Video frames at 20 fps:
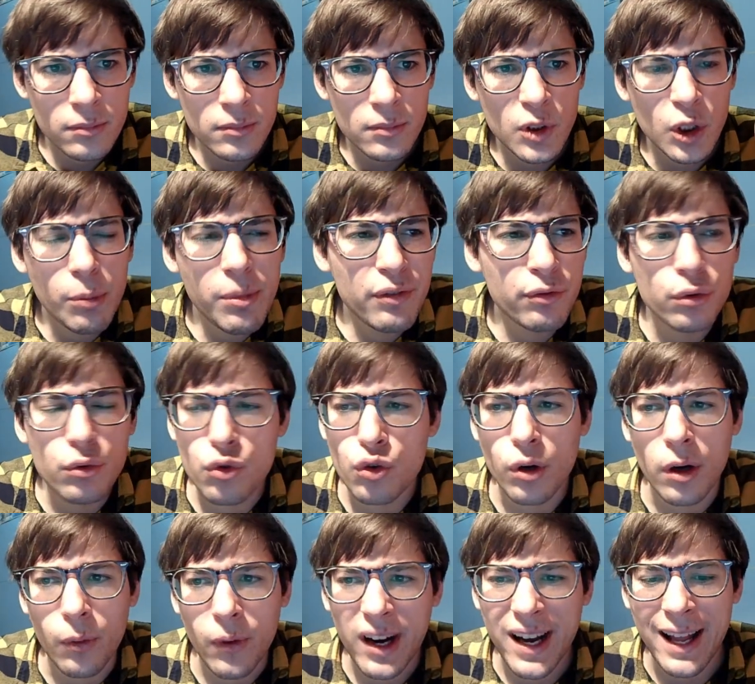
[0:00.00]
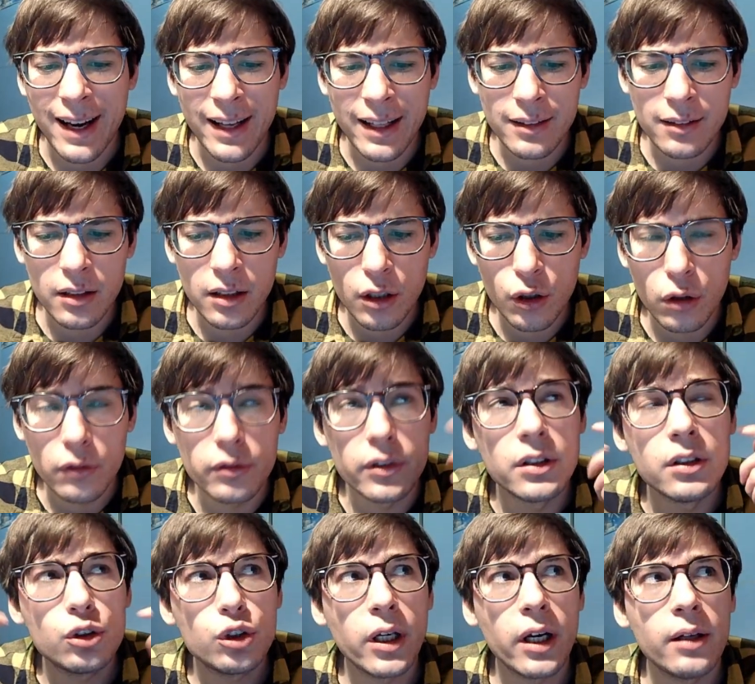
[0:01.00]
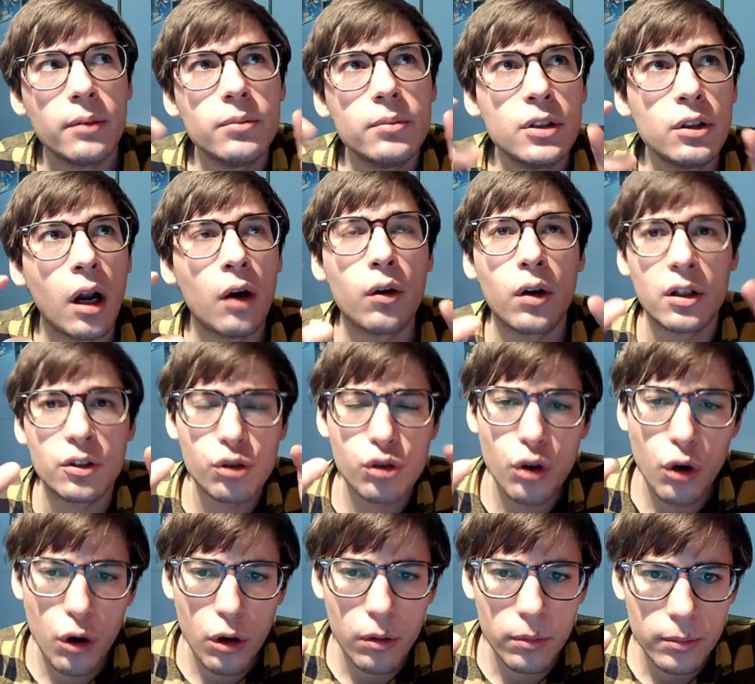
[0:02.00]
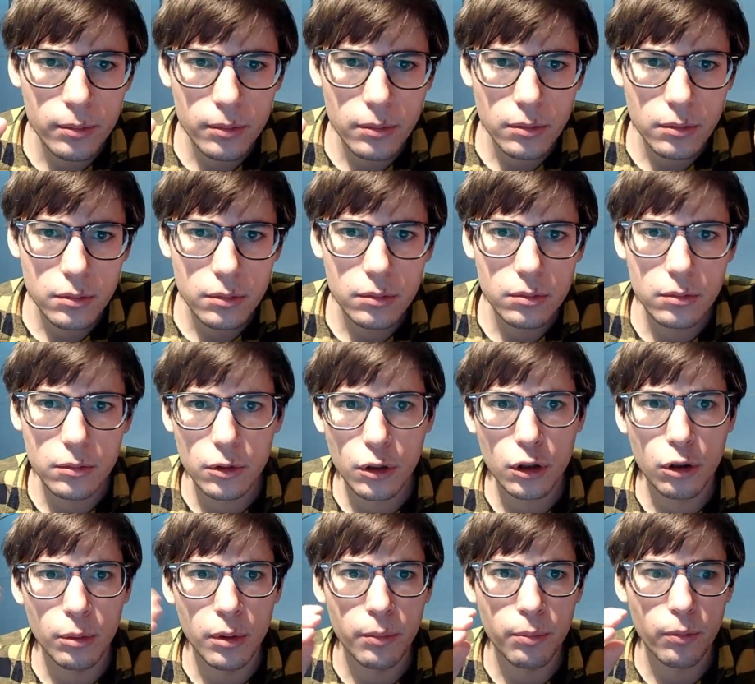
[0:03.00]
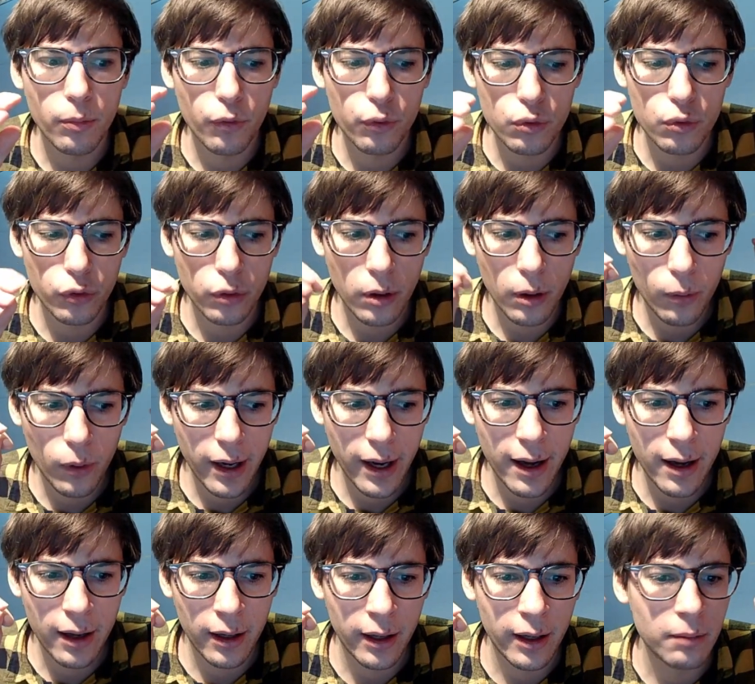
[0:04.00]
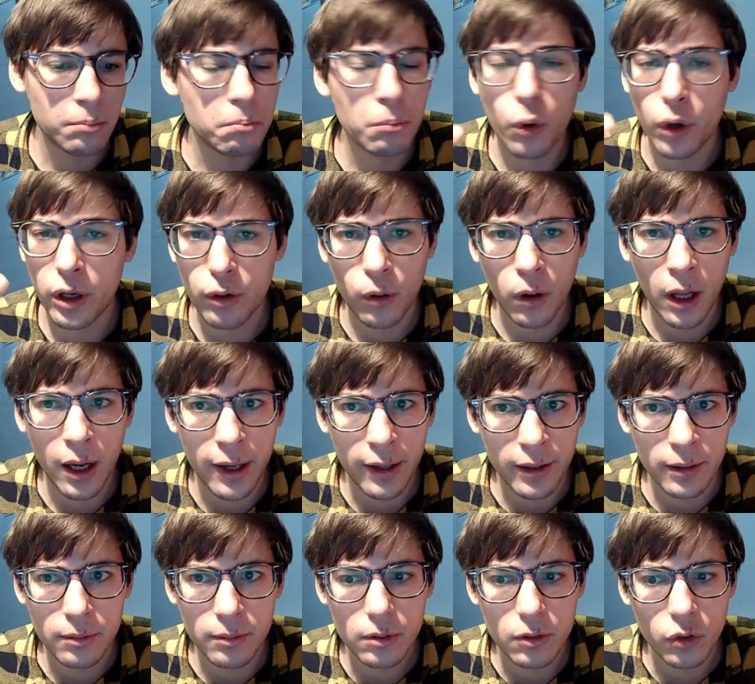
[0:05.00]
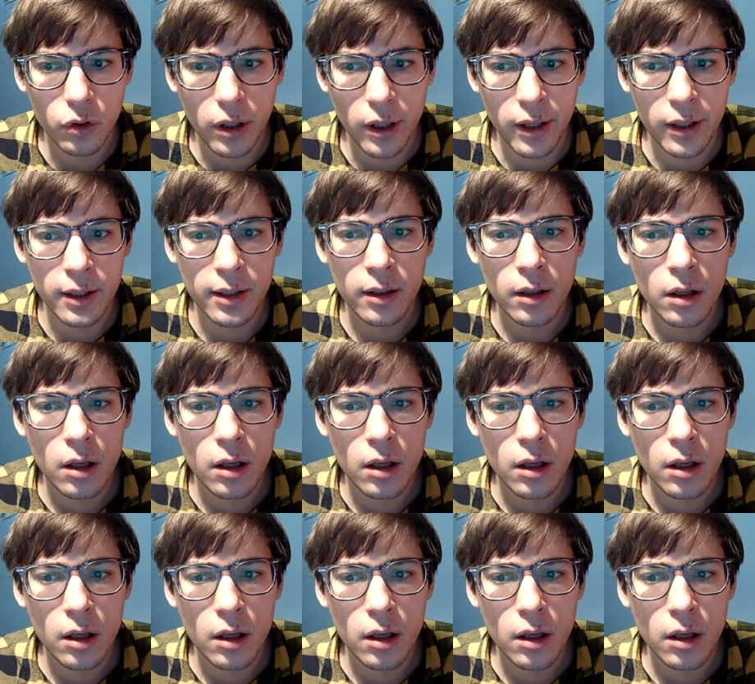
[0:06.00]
Come funziona un cane anti-covid? Cioè io allora so come funziona un cane molecolare, ok?